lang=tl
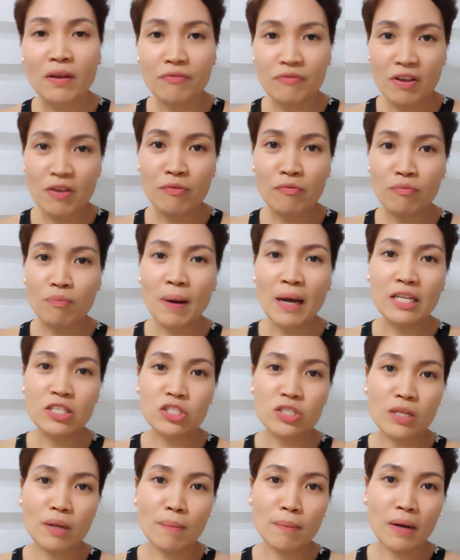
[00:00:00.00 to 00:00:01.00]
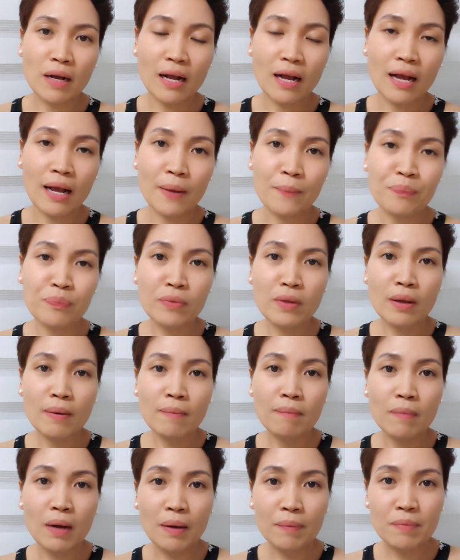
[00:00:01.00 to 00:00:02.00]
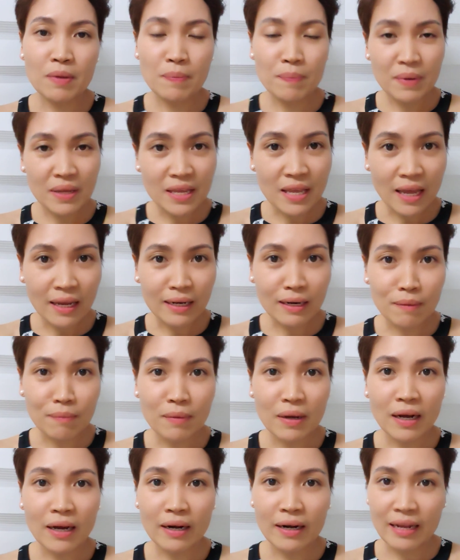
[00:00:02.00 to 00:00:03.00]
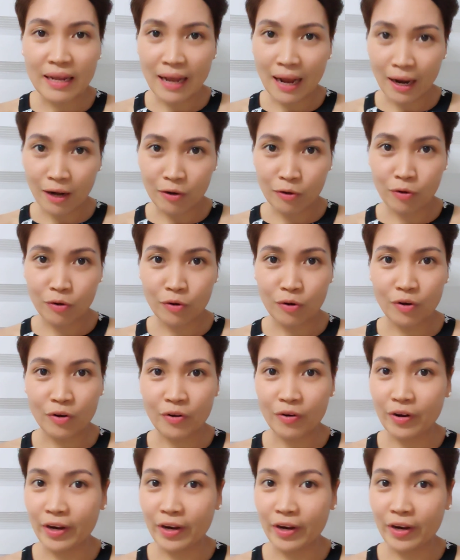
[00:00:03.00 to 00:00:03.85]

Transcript: fifth batch ng mga mabibigyan ng mga regalo.